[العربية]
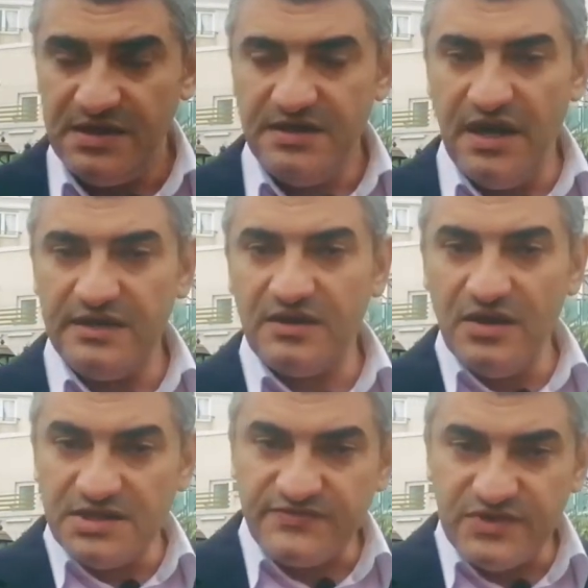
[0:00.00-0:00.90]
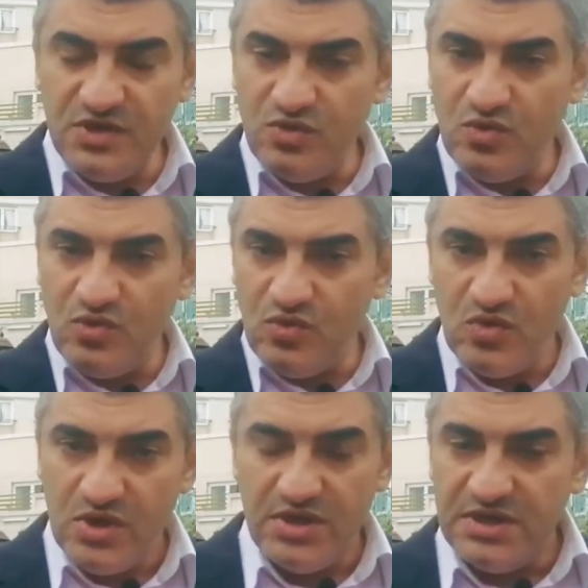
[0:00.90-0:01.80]
يعني خلاص فاضل له
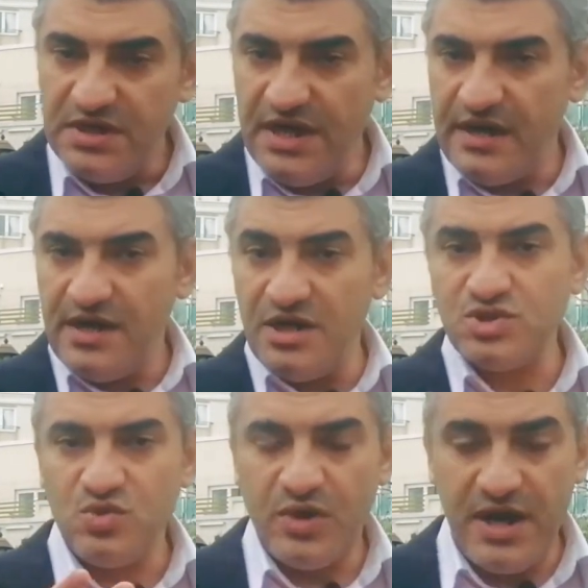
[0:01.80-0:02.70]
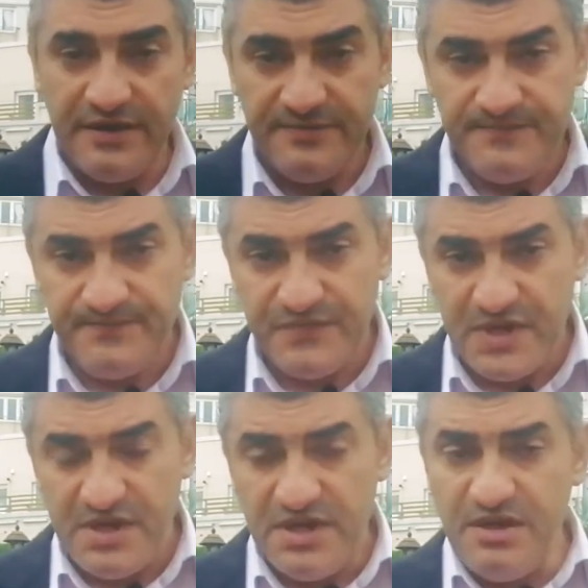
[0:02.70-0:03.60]
يعني اشهر يعني
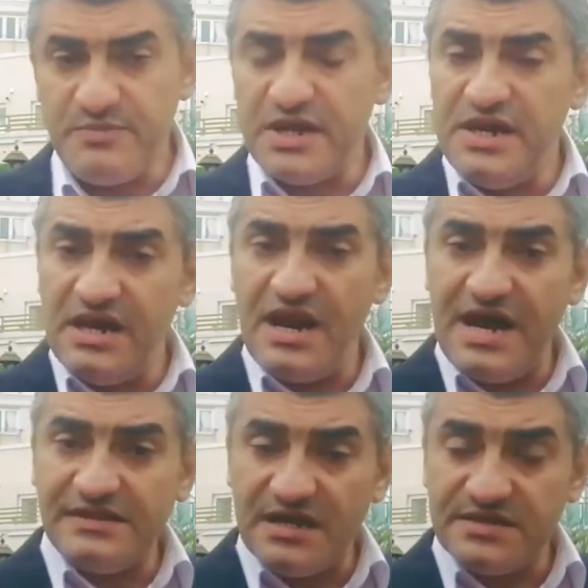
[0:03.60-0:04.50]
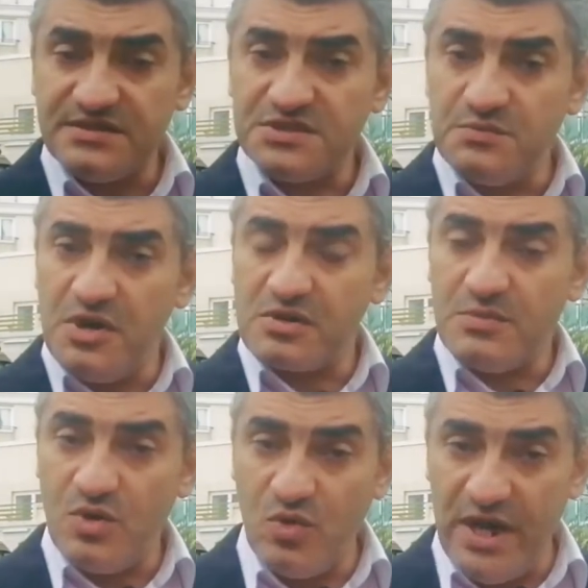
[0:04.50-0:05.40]
يمكن هنا العائد على الاستثمار
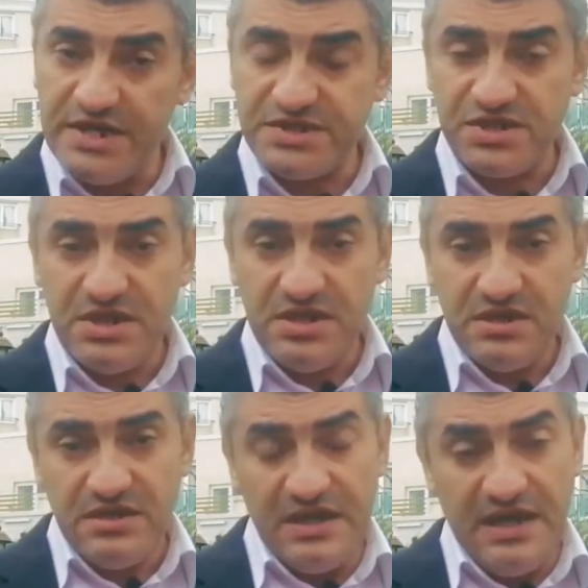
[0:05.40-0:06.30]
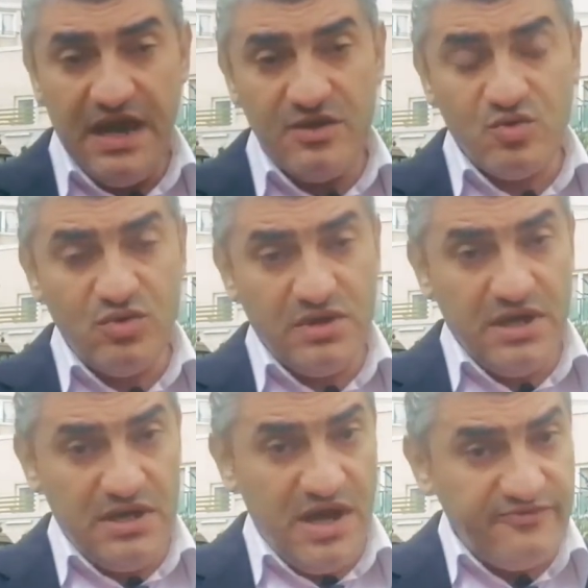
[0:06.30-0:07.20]
ما هواش هيكون
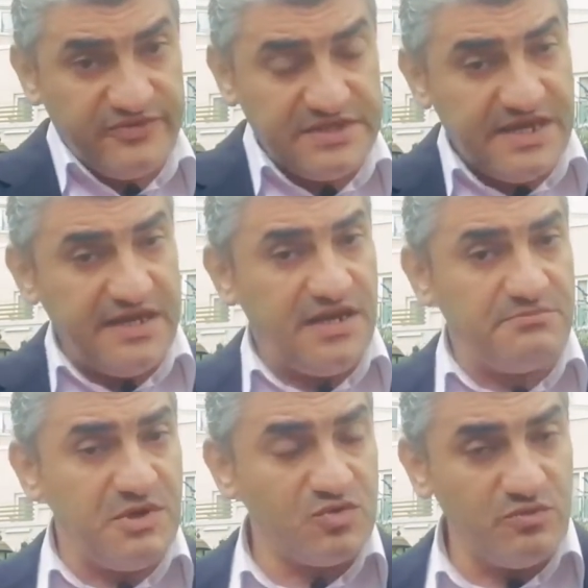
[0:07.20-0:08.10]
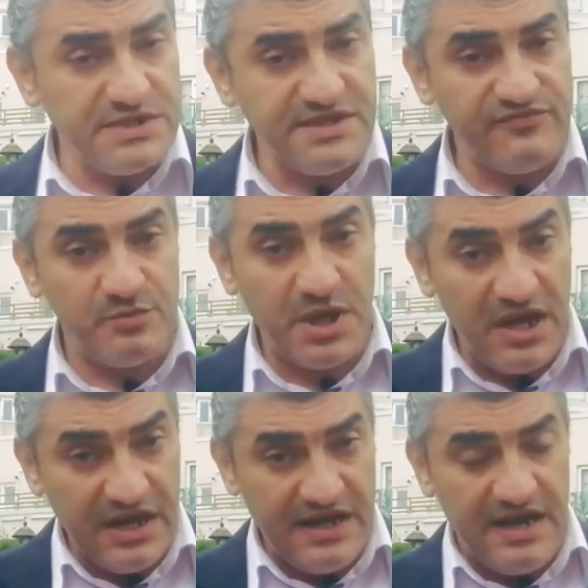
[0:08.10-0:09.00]
افضل زي لما يكون مثلا في
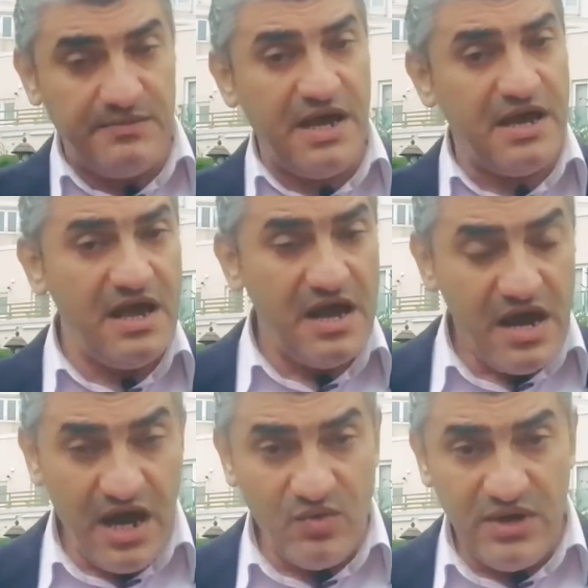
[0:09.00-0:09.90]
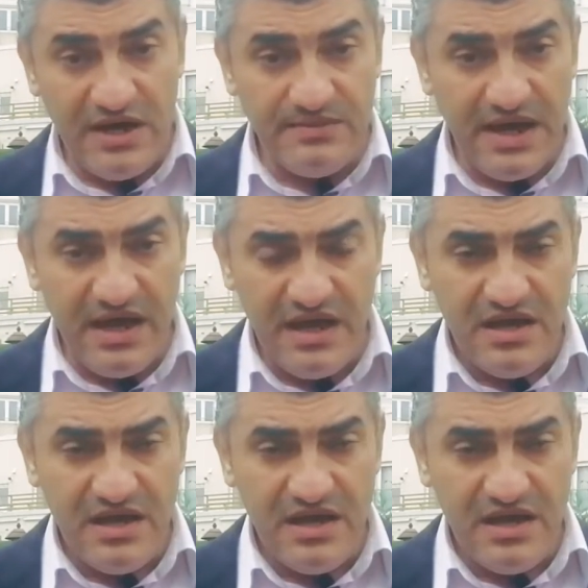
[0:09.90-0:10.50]
المرحله اللي قبلها او اللي قبلها